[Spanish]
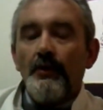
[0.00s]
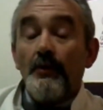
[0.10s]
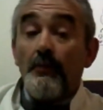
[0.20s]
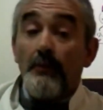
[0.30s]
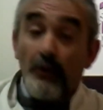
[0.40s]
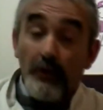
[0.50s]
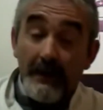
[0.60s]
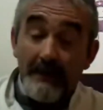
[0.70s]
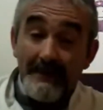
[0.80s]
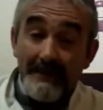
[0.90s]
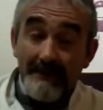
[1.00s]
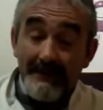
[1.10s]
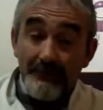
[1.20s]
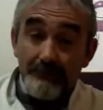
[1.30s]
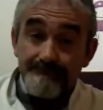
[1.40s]
Biológicamente
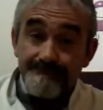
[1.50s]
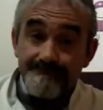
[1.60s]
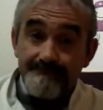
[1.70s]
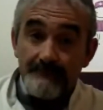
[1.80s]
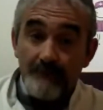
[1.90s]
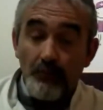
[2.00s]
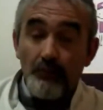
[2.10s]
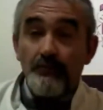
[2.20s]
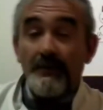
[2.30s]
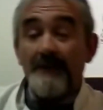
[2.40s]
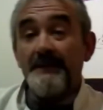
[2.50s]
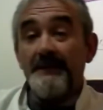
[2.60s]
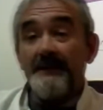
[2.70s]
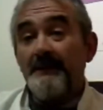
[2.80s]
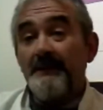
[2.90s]
hablando, culturalmente
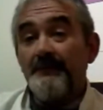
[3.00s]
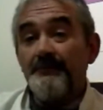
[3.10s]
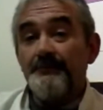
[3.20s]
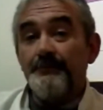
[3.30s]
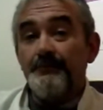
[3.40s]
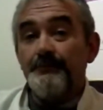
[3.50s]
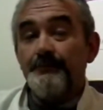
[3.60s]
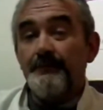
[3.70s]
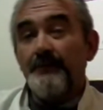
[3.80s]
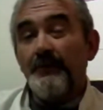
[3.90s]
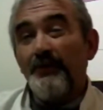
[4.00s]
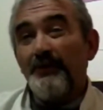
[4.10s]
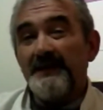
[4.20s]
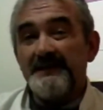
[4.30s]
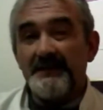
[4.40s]
hablando,
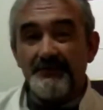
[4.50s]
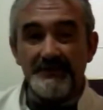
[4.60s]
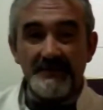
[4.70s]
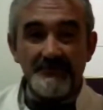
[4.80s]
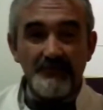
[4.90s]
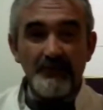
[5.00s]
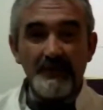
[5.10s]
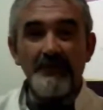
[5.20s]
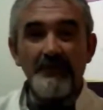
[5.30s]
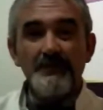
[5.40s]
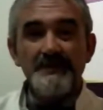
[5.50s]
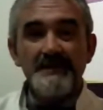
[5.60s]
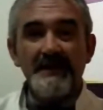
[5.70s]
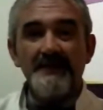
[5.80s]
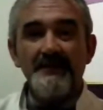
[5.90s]
ocurren estas cosas. Ocurre como
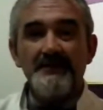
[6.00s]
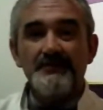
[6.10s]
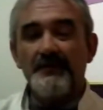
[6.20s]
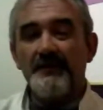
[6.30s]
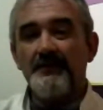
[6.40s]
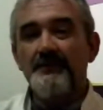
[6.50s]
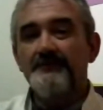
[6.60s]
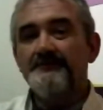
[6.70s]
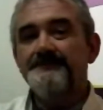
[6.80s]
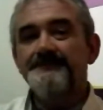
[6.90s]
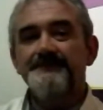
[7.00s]
esta disociación.